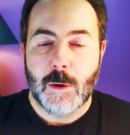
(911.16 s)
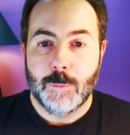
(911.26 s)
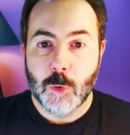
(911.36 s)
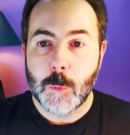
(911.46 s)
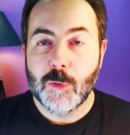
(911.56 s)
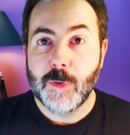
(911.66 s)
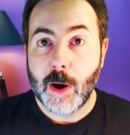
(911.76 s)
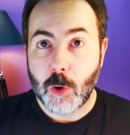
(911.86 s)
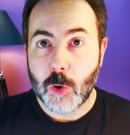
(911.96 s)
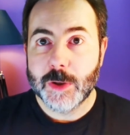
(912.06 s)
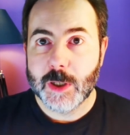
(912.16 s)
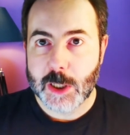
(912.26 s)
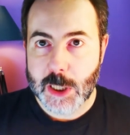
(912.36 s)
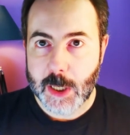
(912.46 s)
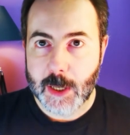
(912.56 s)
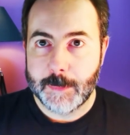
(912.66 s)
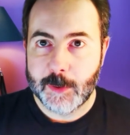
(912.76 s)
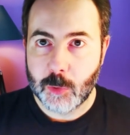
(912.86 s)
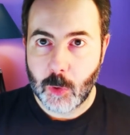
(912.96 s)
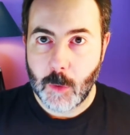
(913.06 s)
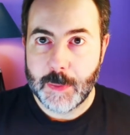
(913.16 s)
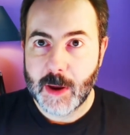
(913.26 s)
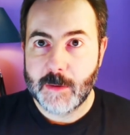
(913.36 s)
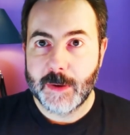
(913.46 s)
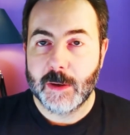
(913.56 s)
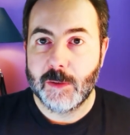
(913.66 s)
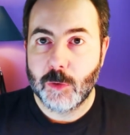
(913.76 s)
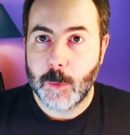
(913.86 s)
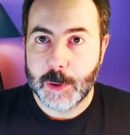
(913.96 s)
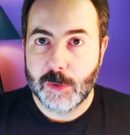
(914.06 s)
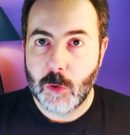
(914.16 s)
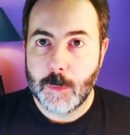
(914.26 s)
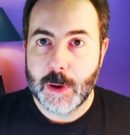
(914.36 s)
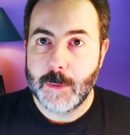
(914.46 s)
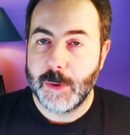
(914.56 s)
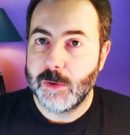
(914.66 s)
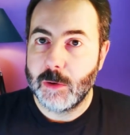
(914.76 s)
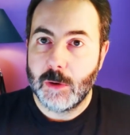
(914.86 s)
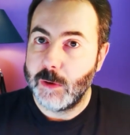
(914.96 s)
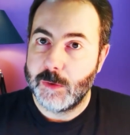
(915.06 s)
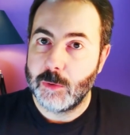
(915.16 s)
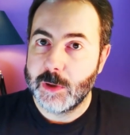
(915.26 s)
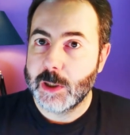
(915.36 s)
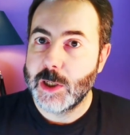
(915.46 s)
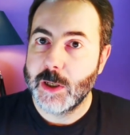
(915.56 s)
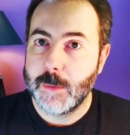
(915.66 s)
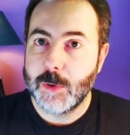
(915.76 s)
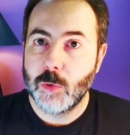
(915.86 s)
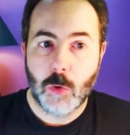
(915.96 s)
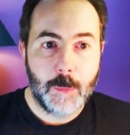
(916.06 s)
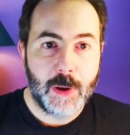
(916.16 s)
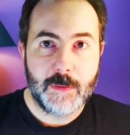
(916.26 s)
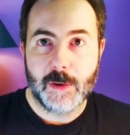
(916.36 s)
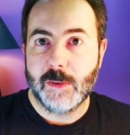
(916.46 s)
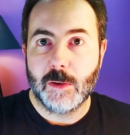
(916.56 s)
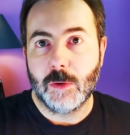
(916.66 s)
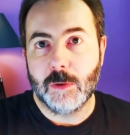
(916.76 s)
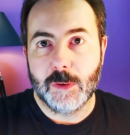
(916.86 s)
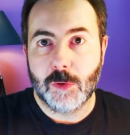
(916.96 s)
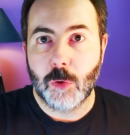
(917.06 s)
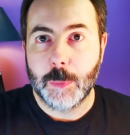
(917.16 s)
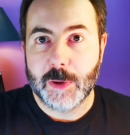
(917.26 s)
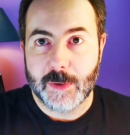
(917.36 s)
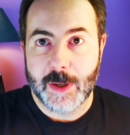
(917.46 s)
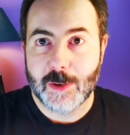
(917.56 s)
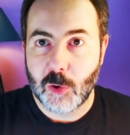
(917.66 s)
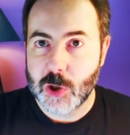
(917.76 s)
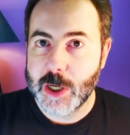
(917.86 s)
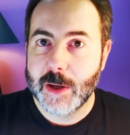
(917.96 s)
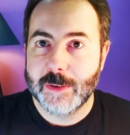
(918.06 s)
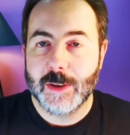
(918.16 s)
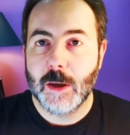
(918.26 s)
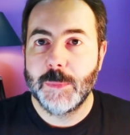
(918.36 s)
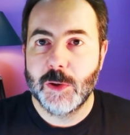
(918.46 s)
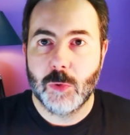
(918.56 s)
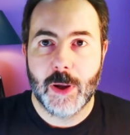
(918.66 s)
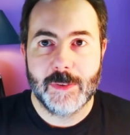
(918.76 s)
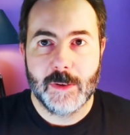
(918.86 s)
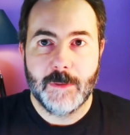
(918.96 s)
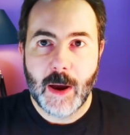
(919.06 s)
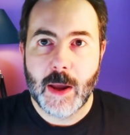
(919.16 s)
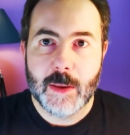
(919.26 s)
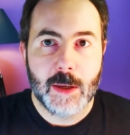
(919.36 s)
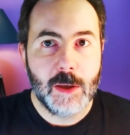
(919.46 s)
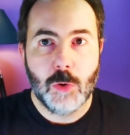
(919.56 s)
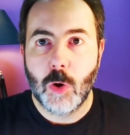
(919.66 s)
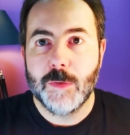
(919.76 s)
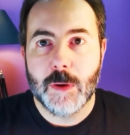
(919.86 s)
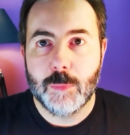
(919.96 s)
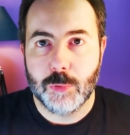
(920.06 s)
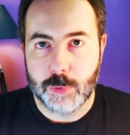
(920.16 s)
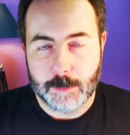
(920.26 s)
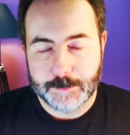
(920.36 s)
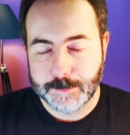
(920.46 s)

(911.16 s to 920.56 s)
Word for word: Pour pouvoir rediriger les capitaux européens vers des entreprises européennes, parce que euh, si on dirige les capitaux européens vers des, entreprises étrangères, ces capitaux-là s'évadent et ils ne reviennent plus.